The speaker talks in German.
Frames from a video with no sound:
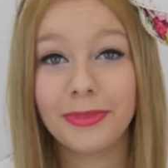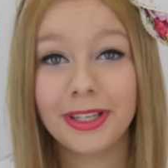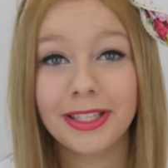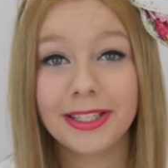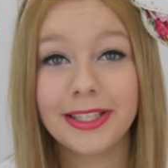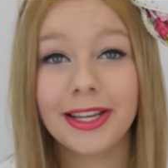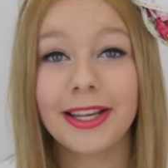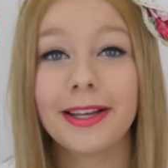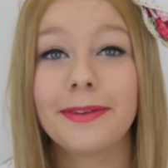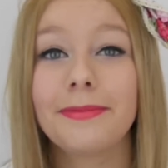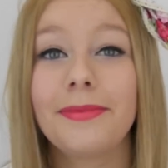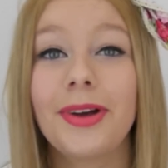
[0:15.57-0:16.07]
Me
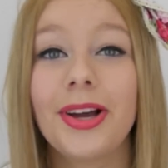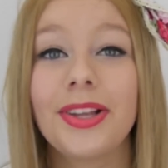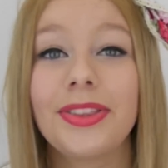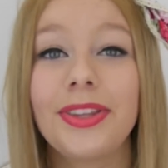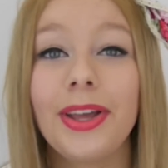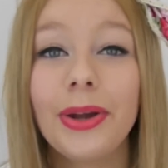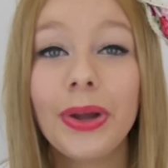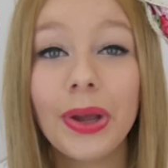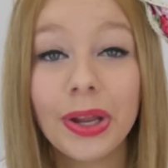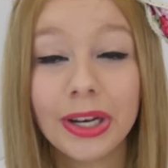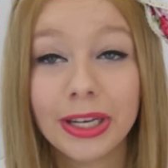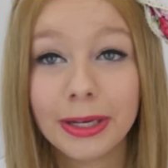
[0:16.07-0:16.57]
Tag macht,
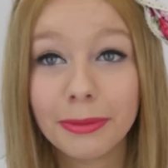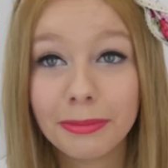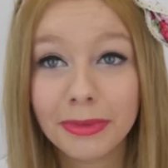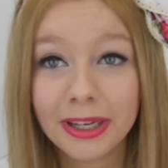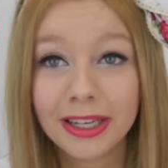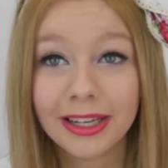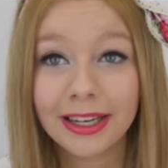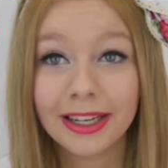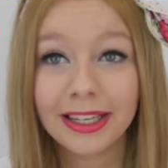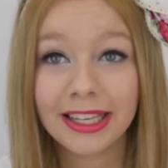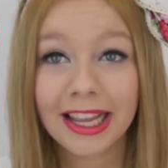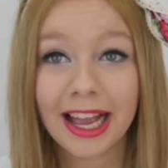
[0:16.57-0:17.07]
dann könnt ihr
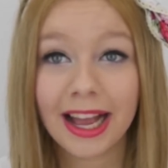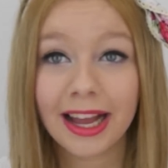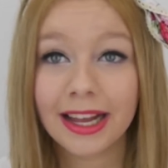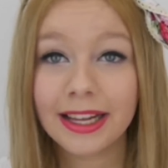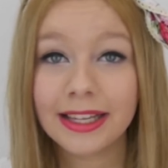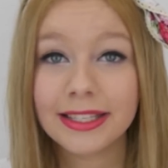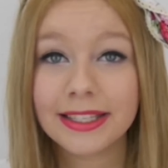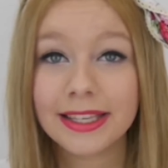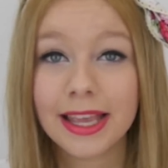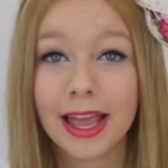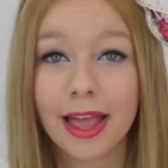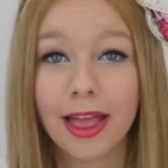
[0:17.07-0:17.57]
mir den ja
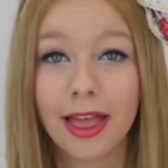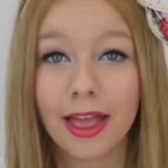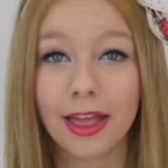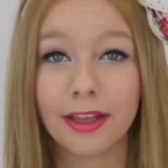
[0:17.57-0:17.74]
als